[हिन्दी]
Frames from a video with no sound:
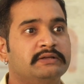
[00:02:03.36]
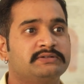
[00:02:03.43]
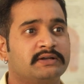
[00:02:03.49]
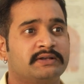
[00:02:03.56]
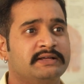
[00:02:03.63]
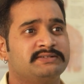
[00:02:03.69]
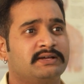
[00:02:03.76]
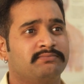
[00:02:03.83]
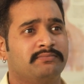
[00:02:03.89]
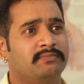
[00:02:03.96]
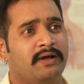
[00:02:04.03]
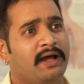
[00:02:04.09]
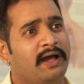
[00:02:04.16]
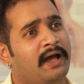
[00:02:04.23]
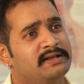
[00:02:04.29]
नहीं सर नहीं
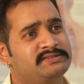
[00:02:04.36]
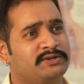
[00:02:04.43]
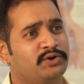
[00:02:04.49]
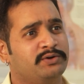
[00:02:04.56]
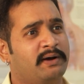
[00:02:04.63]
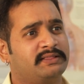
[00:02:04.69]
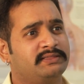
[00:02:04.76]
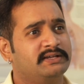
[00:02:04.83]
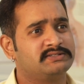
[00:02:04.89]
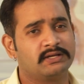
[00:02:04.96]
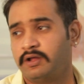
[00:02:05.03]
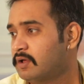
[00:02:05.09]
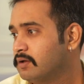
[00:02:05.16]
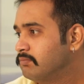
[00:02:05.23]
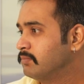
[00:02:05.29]
सर ऐसी कोई बात नहीं है
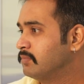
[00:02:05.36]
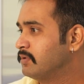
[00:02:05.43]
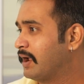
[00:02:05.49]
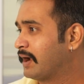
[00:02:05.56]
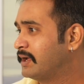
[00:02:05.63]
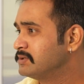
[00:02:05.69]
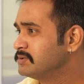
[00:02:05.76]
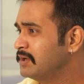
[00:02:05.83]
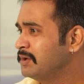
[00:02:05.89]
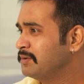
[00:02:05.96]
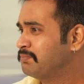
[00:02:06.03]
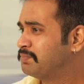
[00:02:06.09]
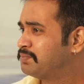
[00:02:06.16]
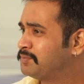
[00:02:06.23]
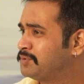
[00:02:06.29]
सर राकेश
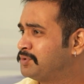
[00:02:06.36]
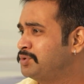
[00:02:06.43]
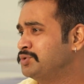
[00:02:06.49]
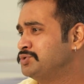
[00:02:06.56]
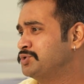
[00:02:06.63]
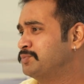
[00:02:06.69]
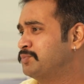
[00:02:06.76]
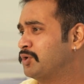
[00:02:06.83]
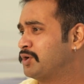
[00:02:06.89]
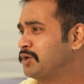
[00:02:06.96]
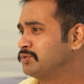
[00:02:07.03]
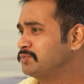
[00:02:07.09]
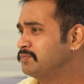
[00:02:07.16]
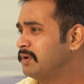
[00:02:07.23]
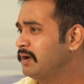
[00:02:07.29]
क्यों झूठ बोल रहे
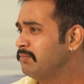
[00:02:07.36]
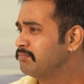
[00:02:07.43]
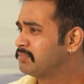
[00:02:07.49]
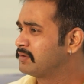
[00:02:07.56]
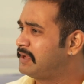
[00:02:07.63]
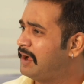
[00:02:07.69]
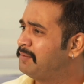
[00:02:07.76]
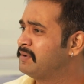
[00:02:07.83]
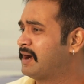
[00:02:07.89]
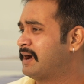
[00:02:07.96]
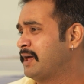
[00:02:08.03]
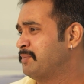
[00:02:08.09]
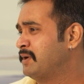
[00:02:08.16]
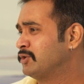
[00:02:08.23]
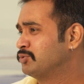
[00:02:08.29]
हो तुम क्या
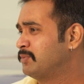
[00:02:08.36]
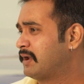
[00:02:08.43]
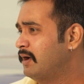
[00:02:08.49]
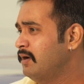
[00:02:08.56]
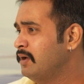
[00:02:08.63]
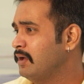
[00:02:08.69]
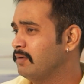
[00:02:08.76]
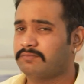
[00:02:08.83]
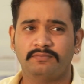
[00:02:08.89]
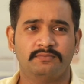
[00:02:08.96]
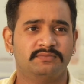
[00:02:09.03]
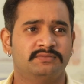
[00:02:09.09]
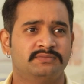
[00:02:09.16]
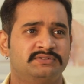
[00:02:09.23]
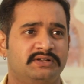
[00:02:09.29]
बिगाड़ा है मैंने तुम्हारा
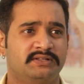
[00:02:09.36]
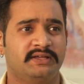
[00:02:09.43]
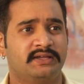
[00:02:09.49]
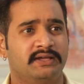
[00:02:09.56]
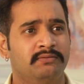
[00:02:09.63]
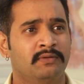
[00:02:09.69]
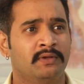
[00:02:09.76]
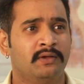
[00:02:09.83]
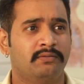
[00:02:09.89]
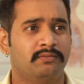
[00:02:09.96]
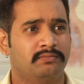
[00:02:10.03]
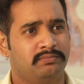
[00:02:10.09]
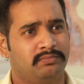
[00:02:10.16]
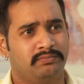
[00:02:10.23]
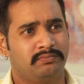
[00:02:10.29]
सर देखिए
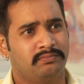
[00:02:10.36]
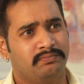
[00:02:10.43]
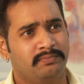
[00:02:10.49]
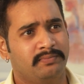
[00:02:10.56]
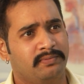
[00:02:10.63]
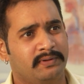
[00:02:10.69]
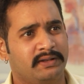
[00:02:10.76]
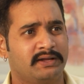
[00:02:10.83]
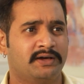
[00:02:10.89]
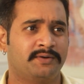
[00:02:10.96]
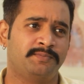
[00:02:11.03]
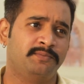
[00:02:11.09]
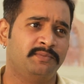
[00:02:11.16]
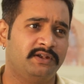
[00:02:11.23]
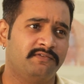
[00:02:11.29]
मेरे घर
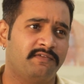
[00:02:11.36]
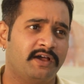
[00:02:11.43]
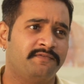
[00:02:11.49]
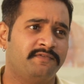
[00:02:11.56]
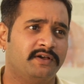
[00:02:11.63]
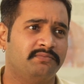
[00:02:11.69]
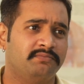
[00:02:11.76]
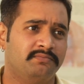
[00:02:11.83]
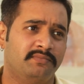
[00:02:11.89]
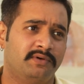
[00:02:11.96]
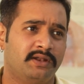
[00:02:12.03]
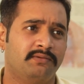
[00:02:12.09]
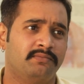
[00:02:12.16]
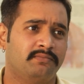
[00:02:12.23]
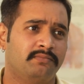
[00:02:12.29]
पे मेरी वाइफ है
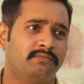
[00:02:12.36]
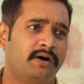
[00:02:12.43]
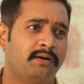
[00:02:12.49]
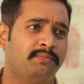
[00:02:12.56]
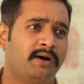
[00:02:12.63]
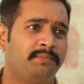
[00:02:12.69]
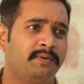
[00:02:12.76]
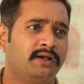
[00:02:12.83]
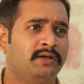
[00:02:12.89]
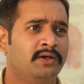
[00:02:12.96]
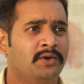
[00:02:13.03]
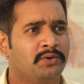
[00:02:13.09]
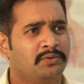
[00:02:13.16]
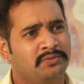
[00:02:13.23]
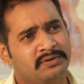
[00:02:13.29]
मेरे माँ बाप है
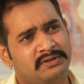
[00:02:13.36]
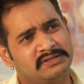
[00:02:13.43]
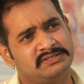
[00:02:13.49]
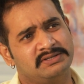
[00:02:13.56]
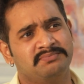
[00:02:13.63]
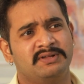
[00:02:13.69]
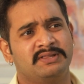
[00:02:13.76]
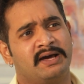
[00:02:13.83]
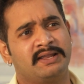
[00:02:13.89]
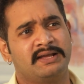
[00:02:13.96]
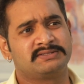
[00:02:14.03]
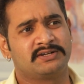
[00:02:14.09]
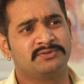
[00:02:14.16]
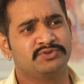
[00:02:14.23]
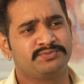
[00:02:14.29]
उनकी जिम्मेदारी
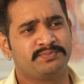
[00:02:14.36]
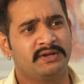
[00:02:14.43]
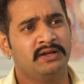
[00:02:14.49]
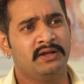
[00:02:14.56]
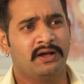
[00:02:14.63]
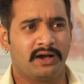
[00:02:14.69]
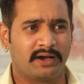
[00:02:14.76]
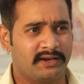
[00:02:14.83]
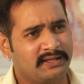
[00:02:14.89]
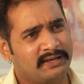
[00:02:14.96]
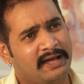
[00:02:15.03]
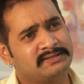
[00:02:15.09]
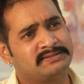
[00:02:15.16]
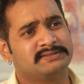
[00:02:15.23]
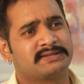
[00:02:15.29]
है सर मुझ पर अगर ये
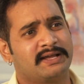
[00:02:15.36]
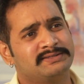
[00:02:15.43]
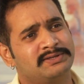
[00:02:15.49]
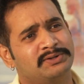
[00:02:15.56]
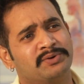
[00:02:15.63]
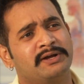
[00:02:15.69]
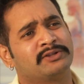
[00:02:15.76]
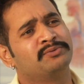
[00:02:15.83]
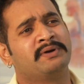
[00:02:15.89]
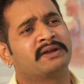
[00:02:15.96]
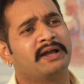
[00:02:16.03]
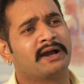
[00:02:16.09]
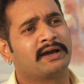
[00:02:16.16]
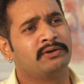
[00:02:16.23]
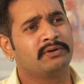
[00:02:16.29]
लाइसेंस कैंसिल हो गया तो
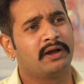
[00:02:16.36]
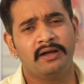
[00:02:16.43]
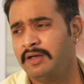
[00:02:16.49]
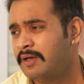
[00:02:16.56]
मैं क्या करूँगा